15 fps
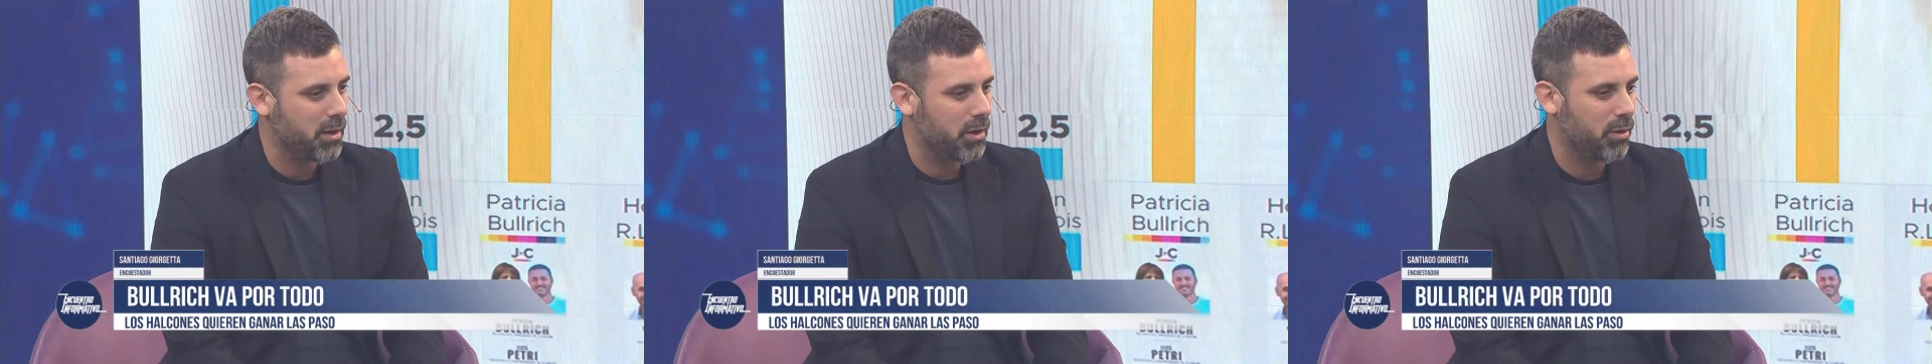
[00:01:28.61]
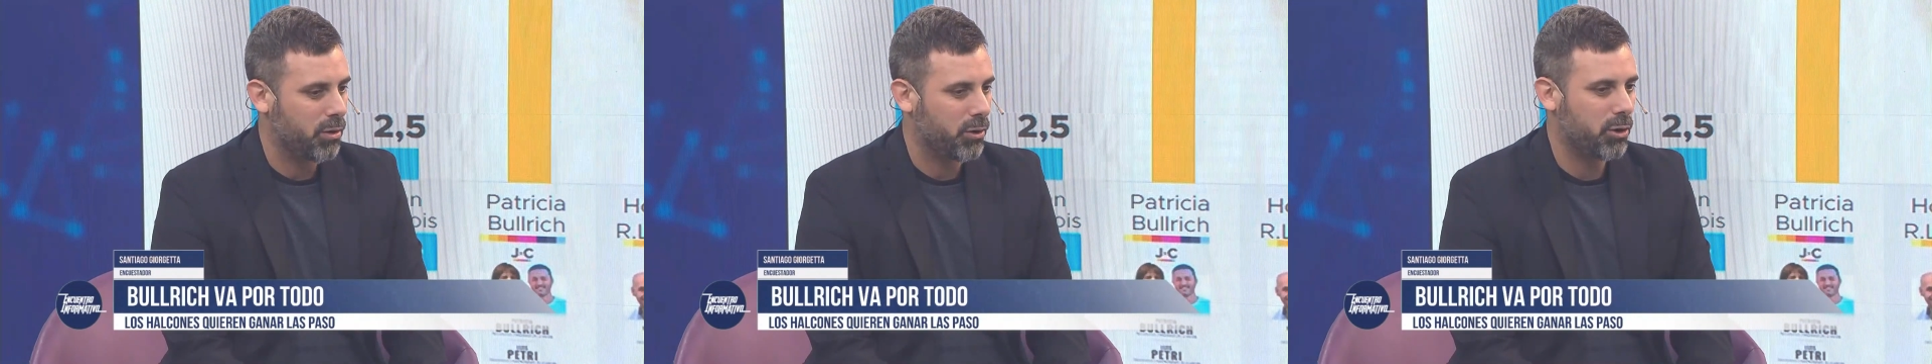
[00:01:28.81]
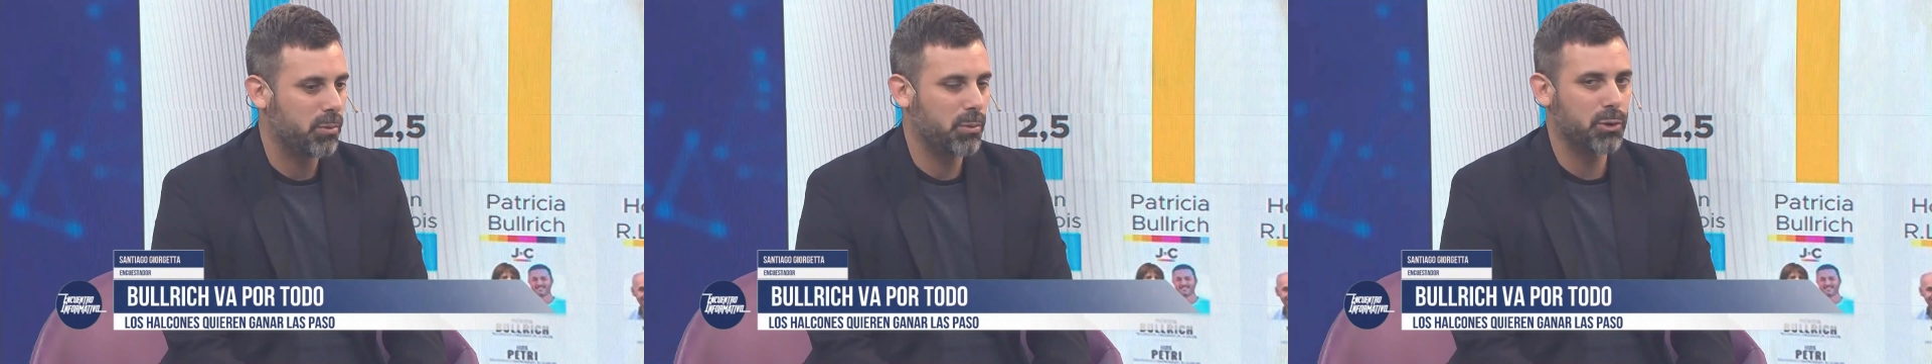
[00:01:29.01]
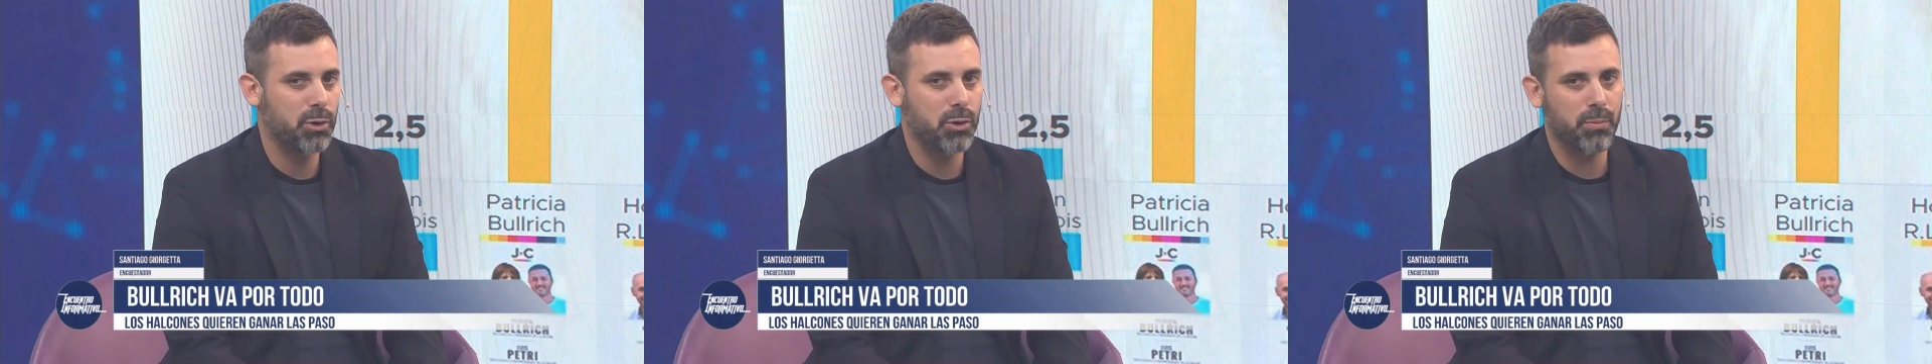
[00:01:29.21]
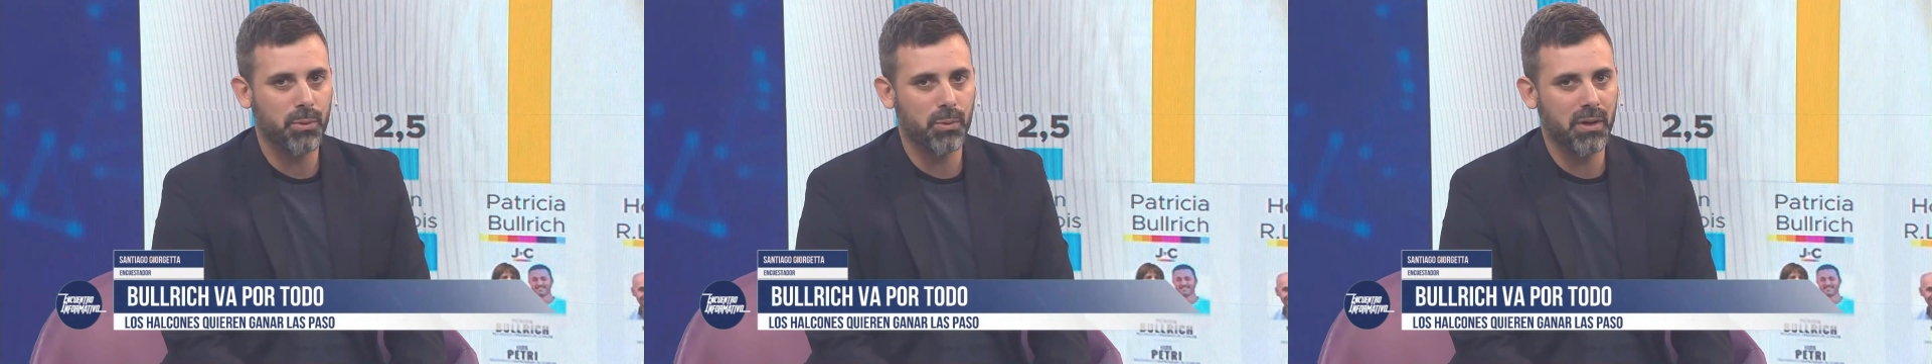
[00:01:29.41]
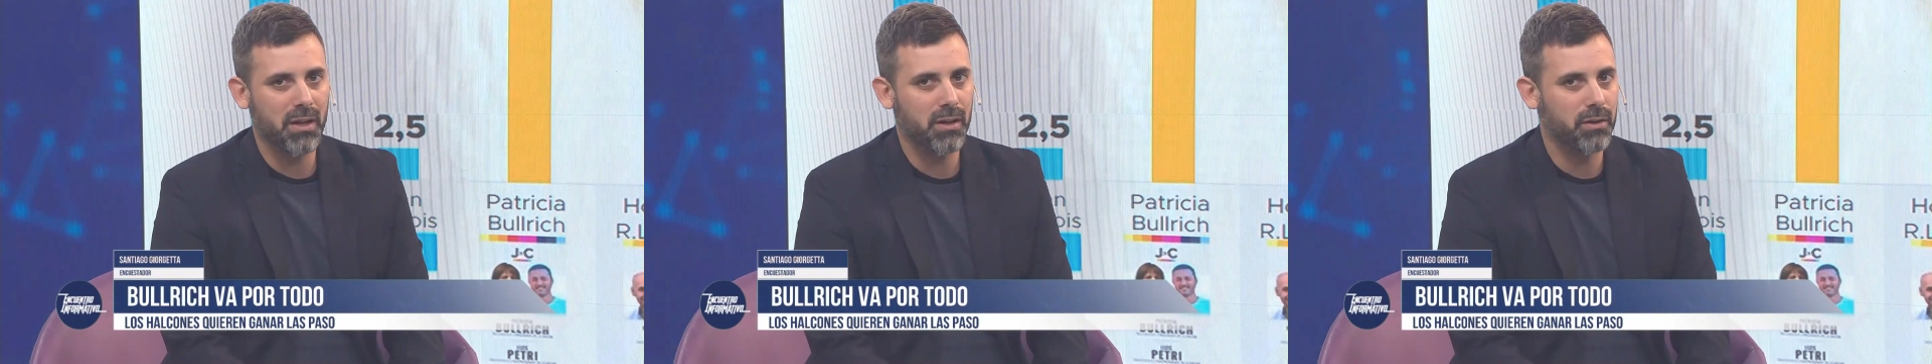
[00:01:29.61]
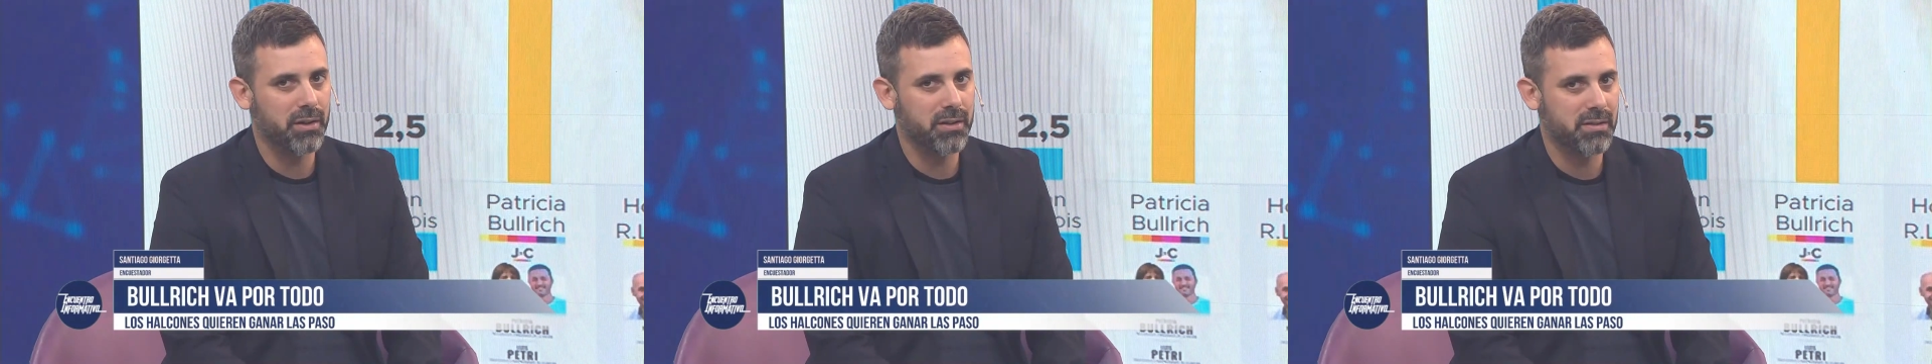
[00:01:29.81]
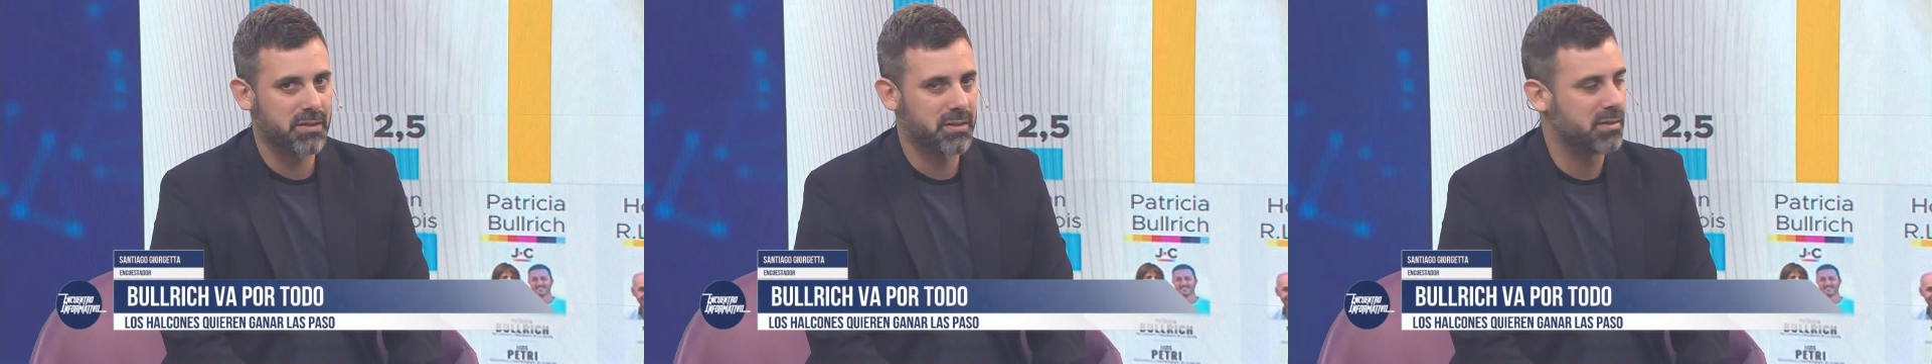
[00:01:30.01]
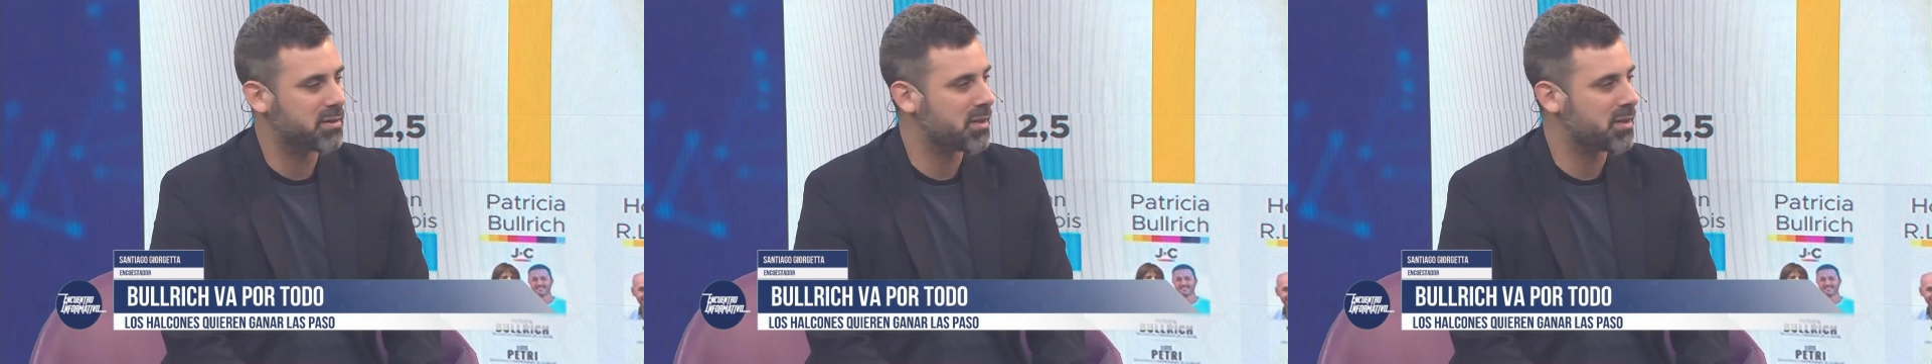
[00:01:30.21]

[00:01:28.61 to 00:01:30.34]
lo que nos mostró por un lado es,